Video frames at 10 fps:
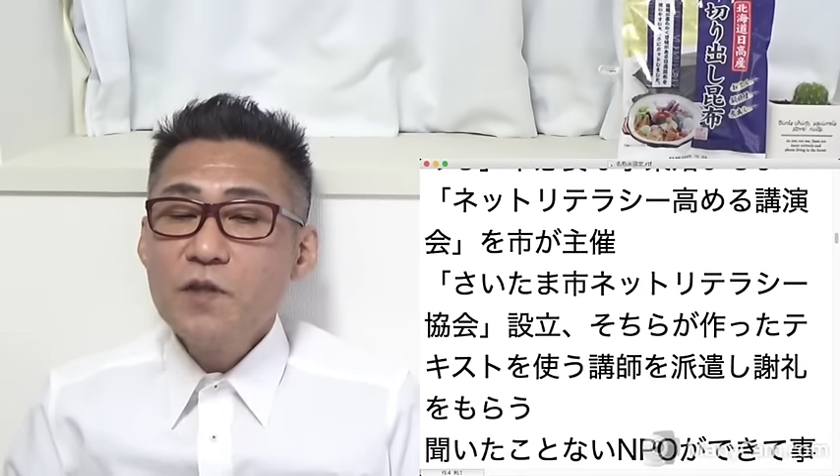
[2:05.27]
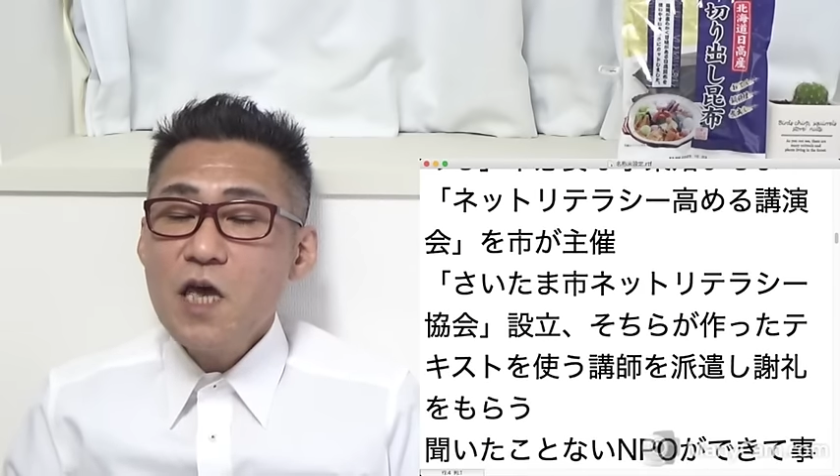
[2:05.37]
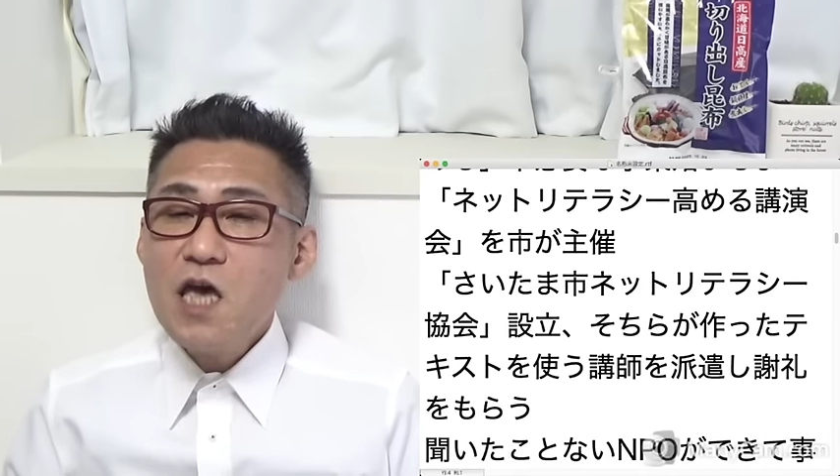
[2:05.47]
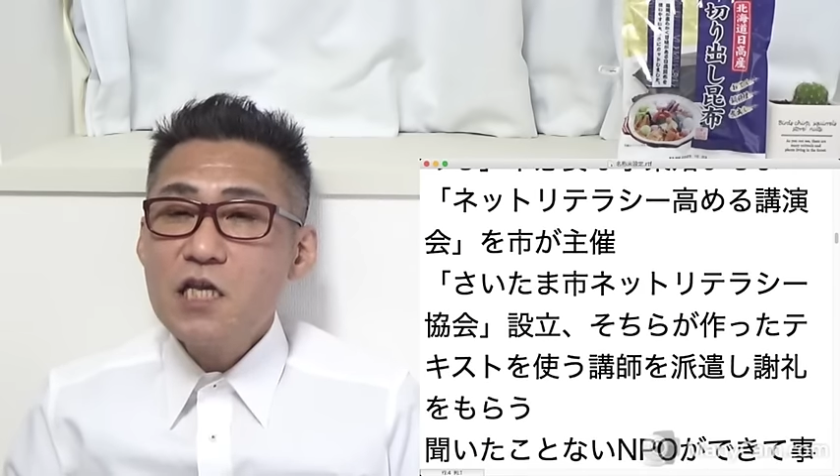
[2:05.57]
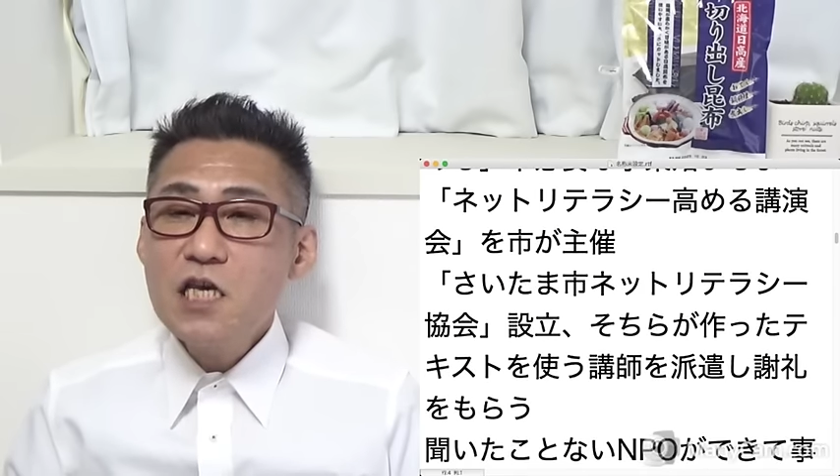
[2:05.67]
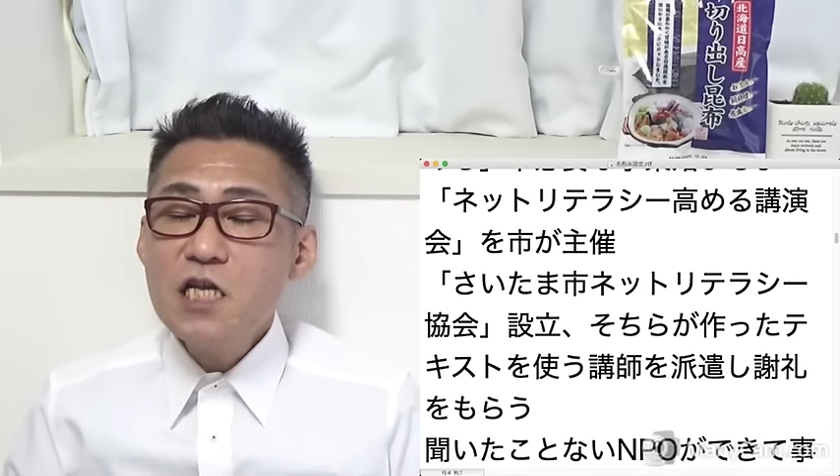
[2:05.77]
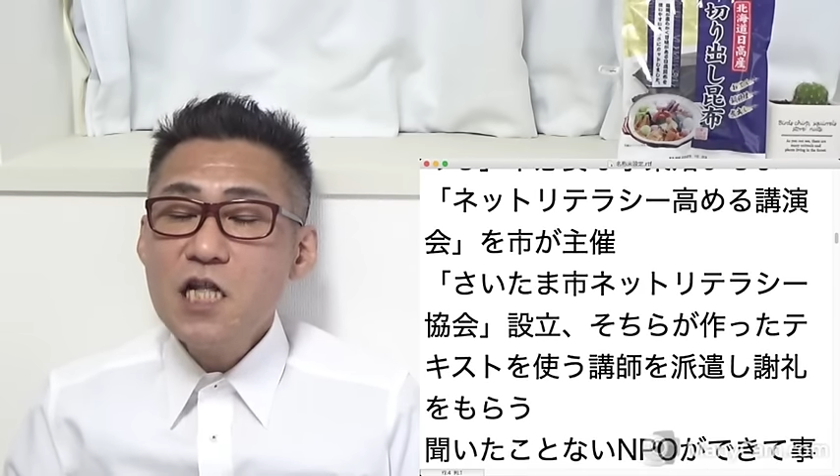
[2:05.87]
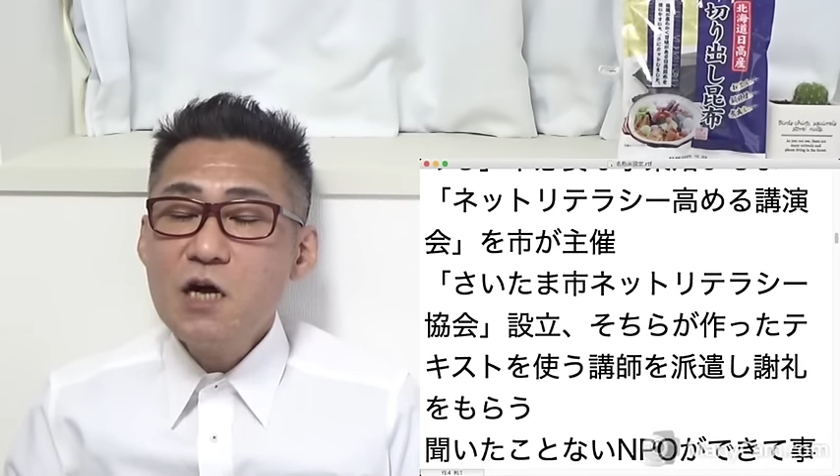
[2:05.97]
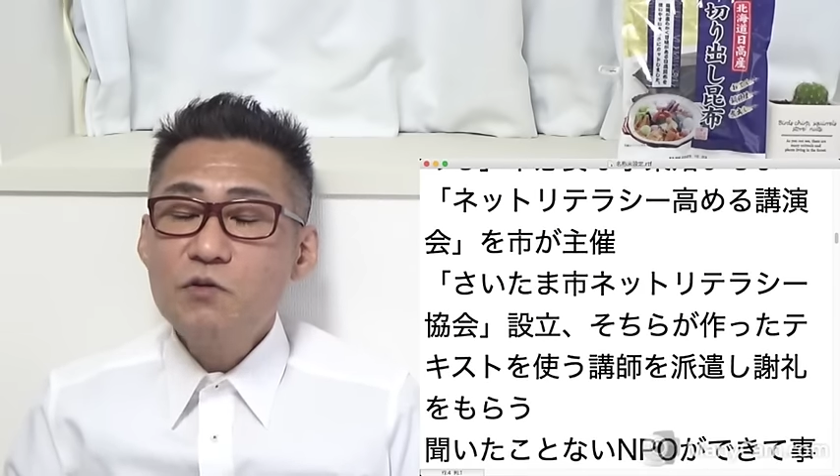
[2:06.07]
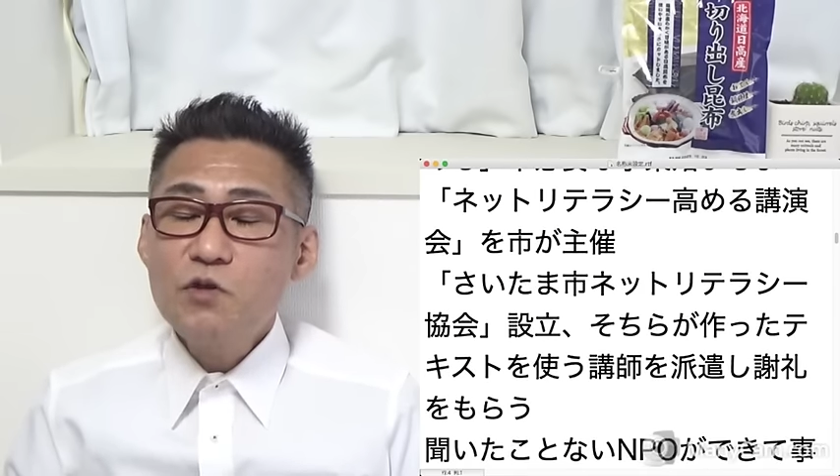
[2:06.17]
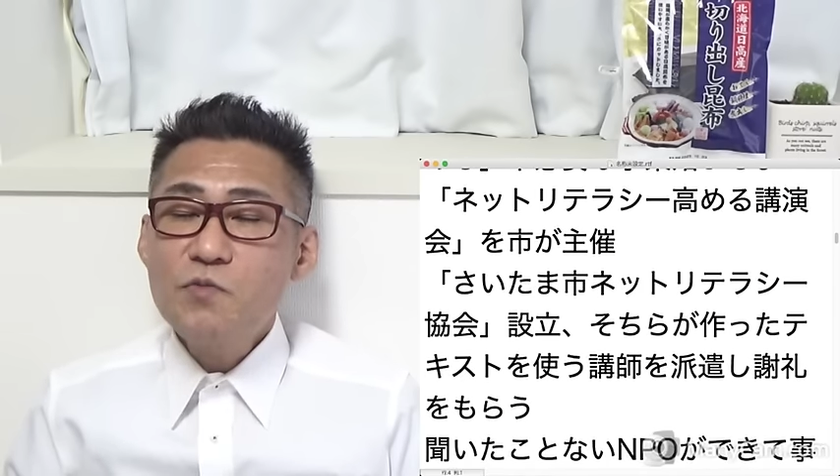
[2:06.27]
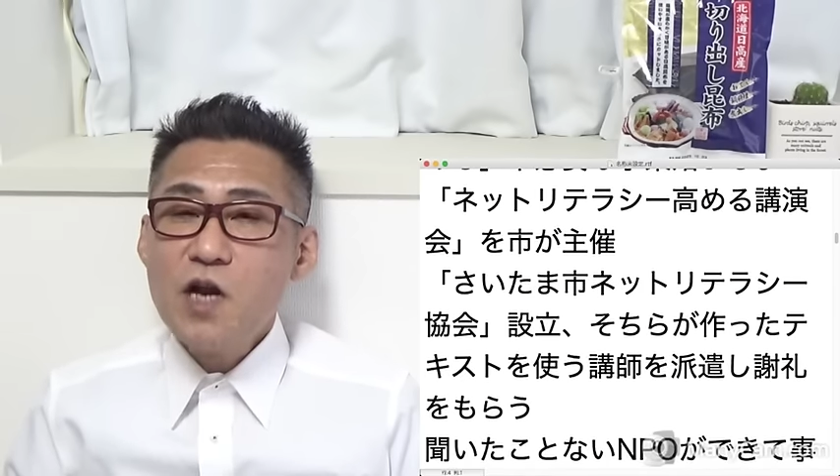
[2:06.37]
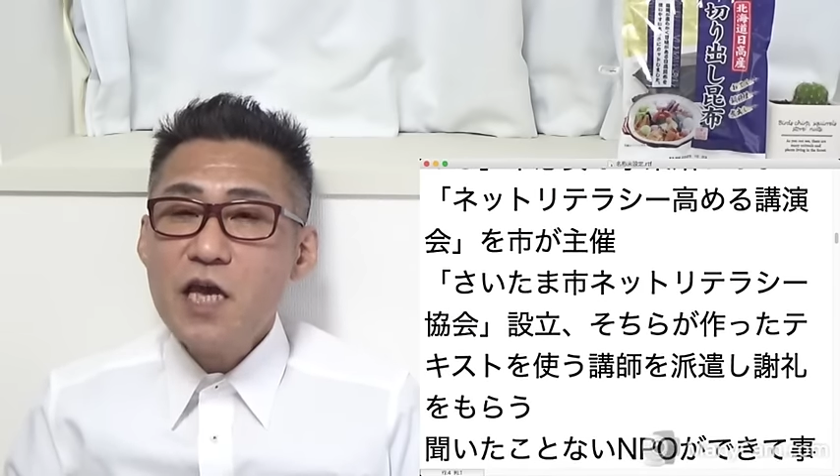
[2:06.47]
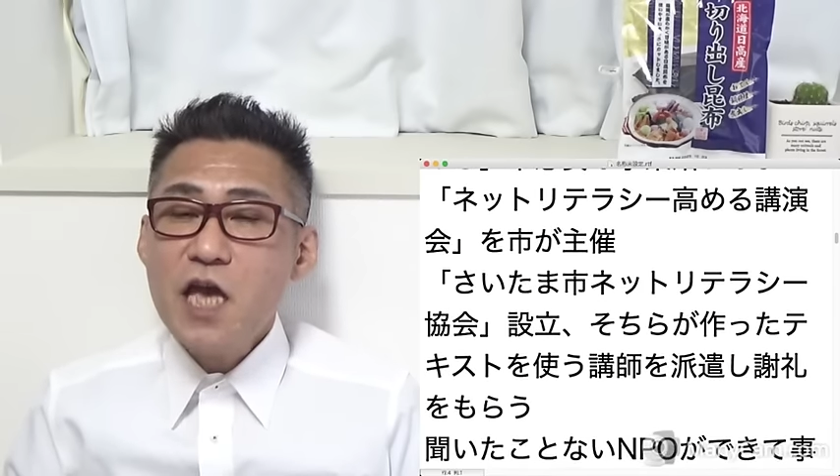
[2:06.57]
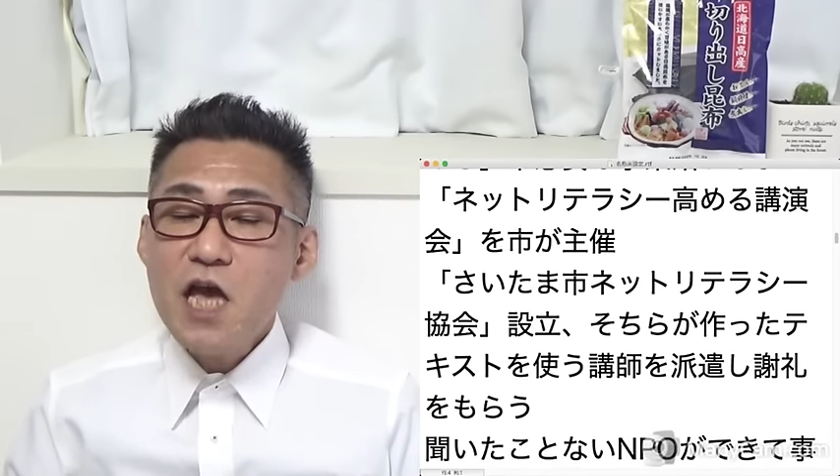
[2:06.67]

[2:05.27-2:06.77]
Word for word: えー、聞いたこともない